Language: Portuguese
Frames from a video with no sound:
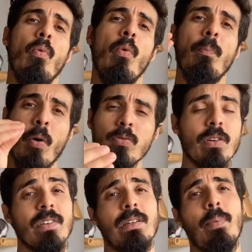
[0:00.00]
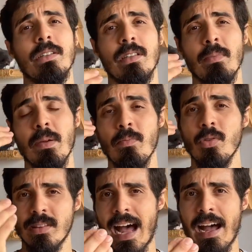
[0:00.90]
Um ponto que você pode também
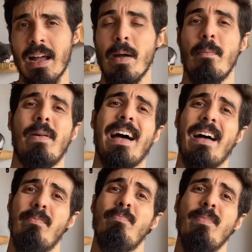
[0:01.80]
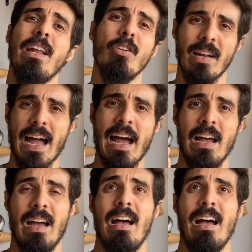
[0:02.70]
mudar para melhorar